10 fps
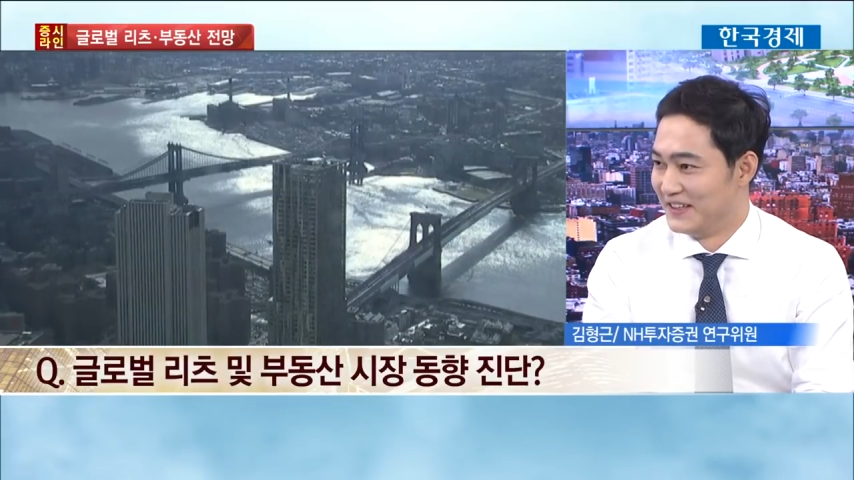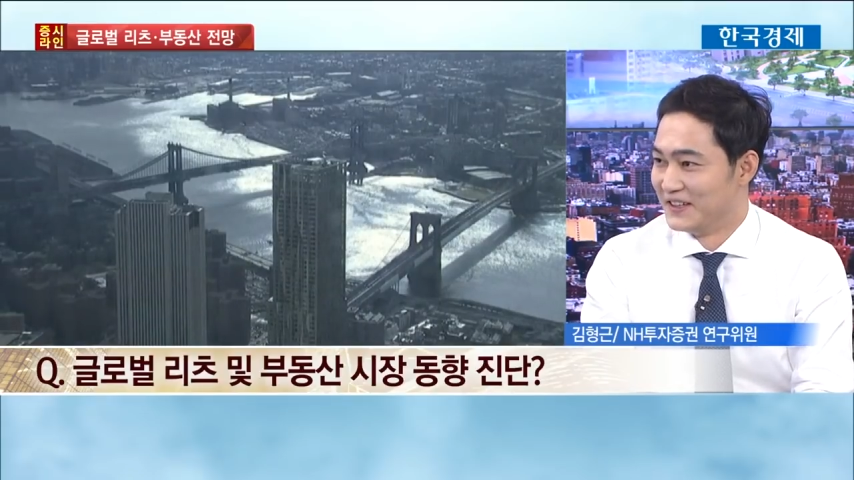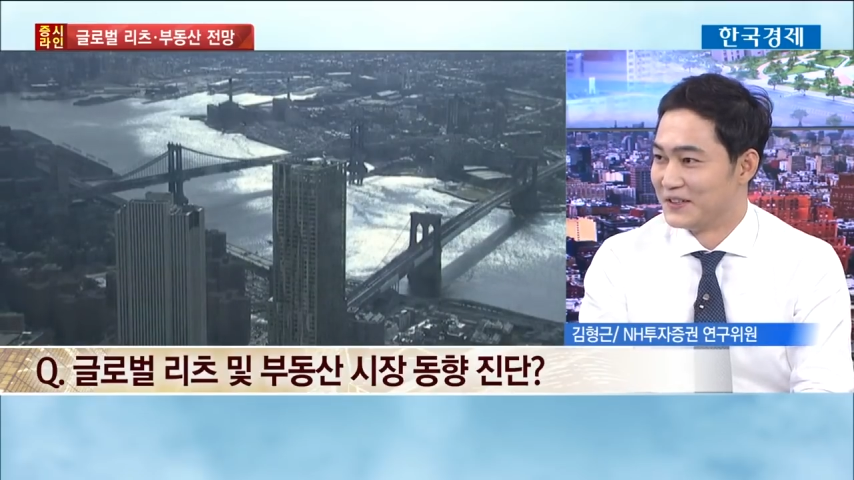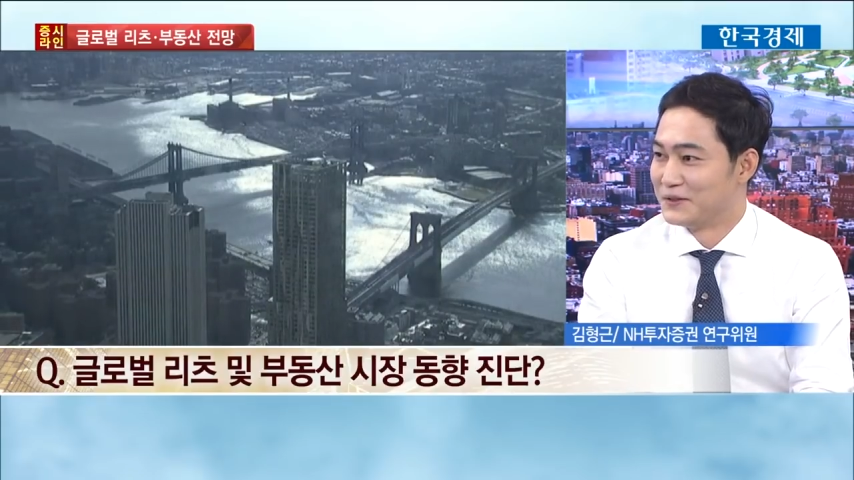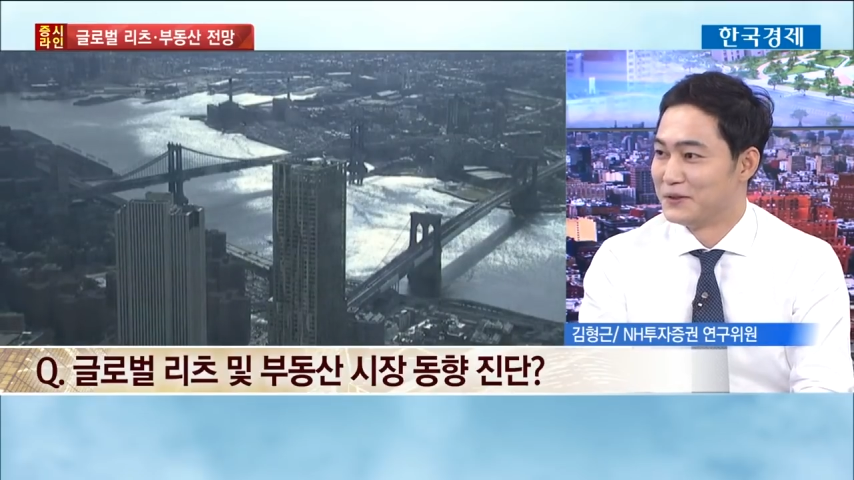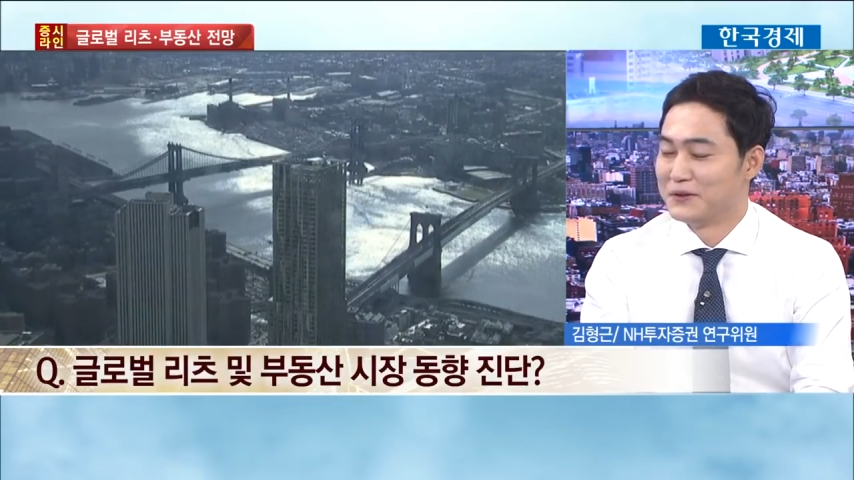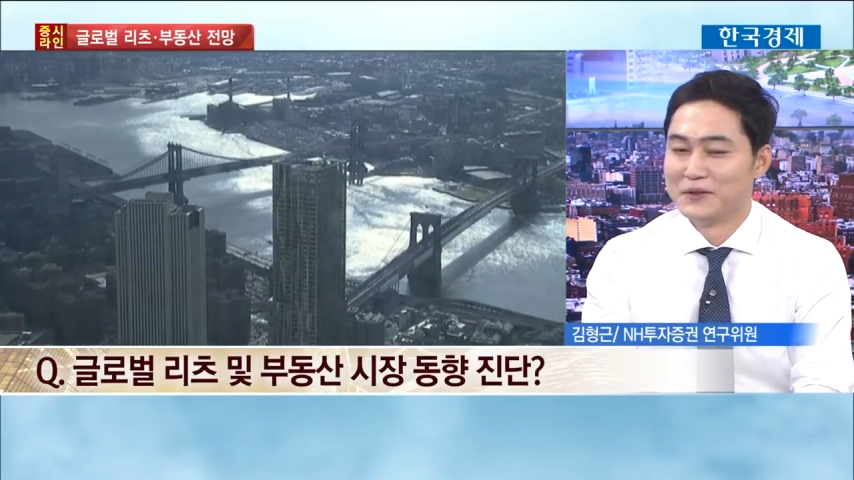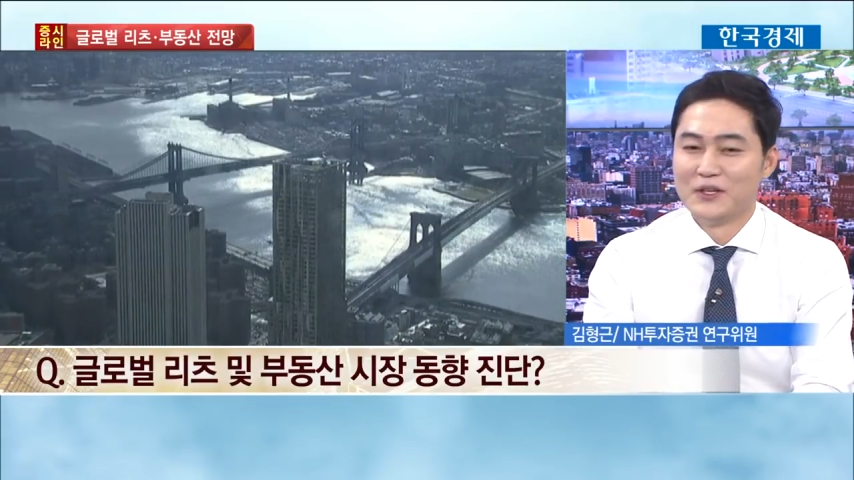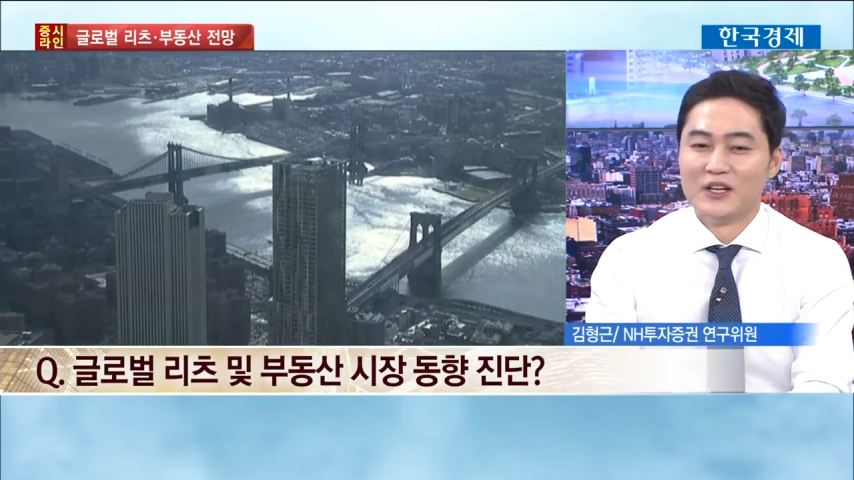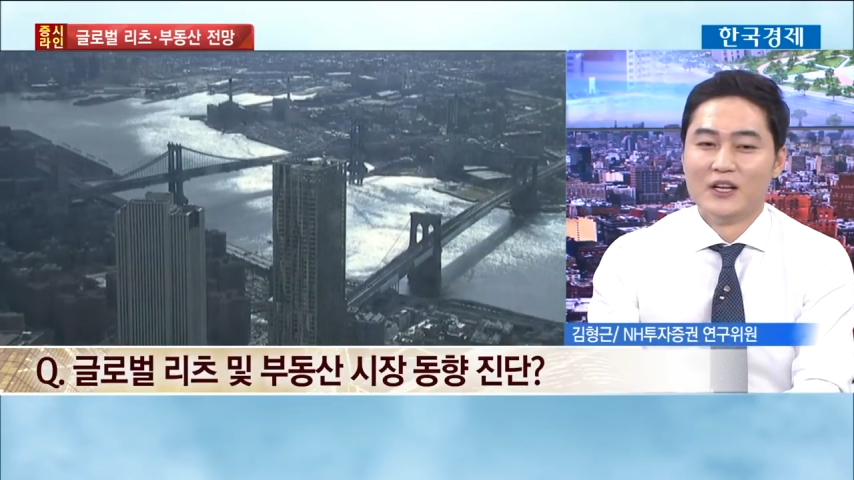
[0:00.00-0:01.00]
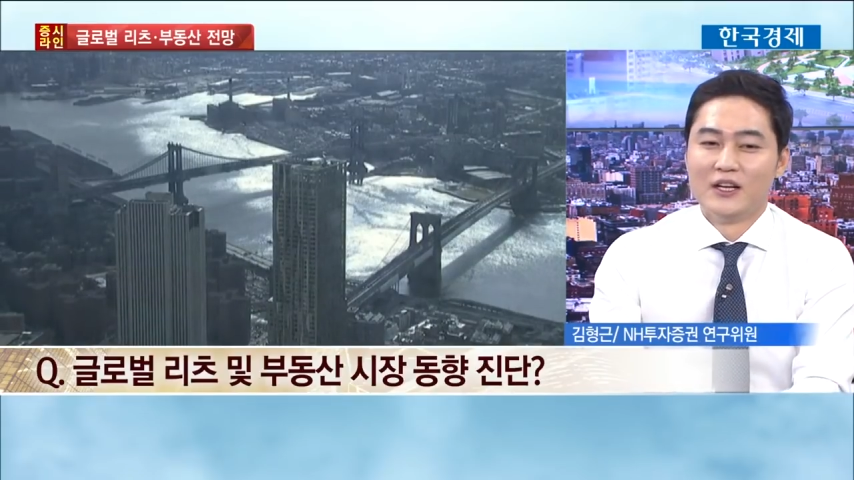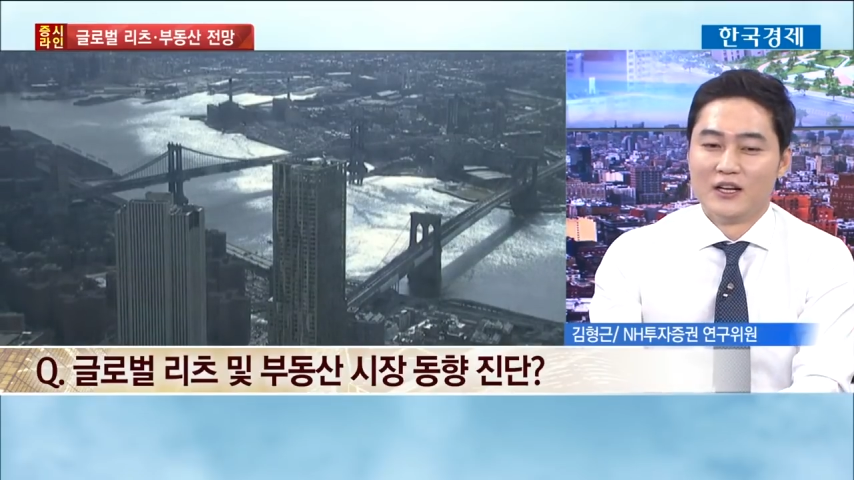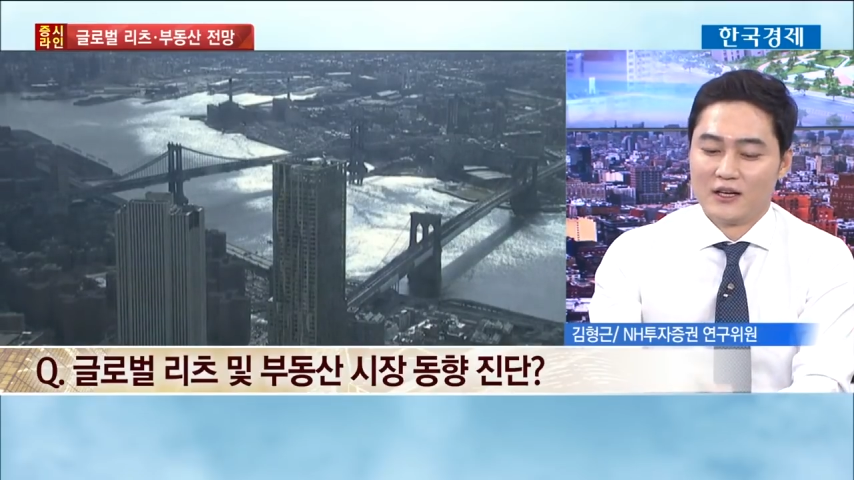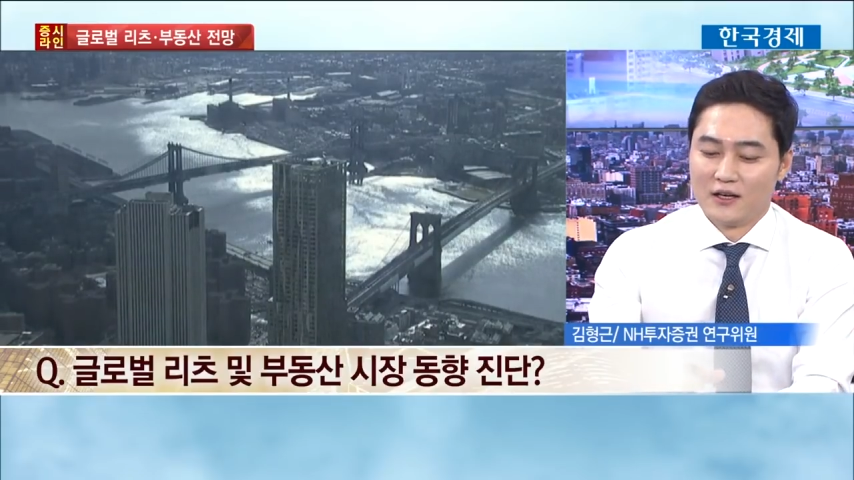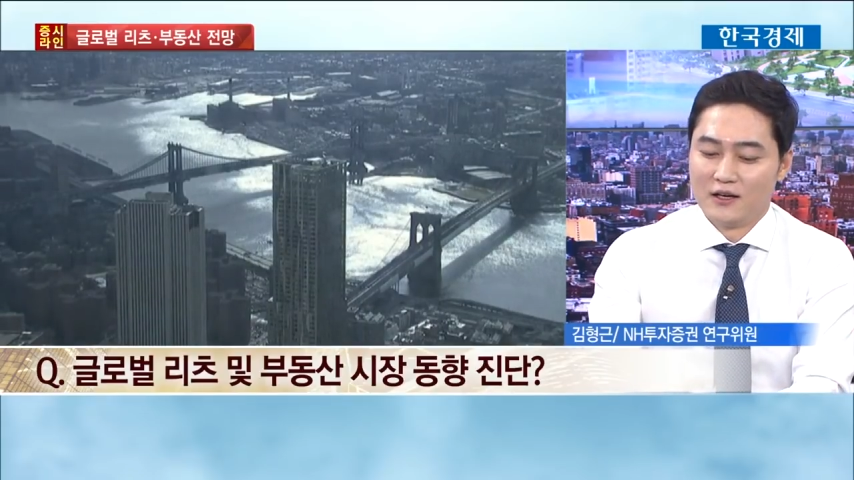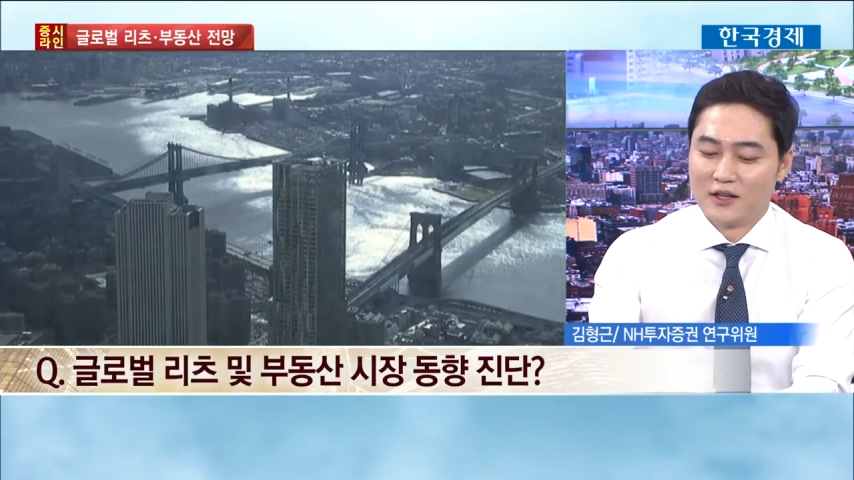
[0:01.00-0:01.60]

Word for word: 예. 예. 그래서 아,